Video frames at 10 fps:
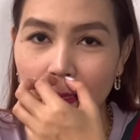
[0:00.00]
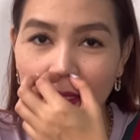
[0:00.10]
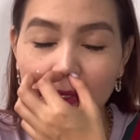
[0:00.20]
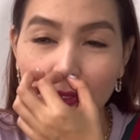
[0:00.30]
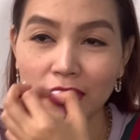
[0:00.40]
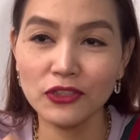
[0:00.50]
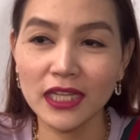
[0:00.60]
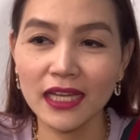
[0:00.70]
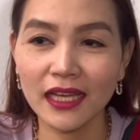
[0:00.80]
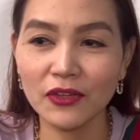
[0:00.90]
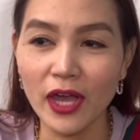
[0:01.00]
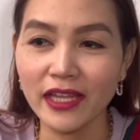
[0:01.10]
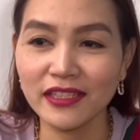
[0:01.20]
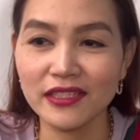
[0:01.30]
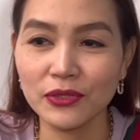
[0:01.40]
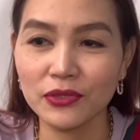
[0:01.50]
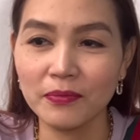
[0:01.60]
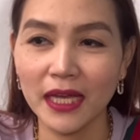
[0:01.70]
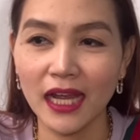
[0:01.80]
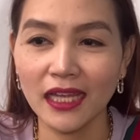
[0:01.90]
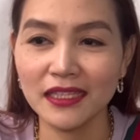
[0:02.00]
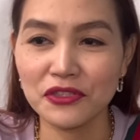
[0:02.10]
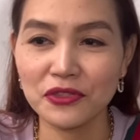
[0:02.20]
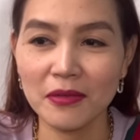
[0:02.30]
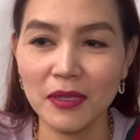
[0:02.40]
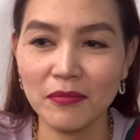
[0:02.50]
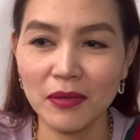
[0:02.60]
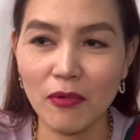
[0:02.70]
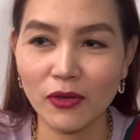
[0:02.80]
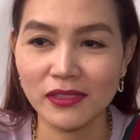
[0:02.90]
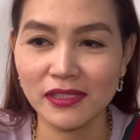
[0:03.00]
Yung ano talaga, yung attitude, parang attitude na baby boss,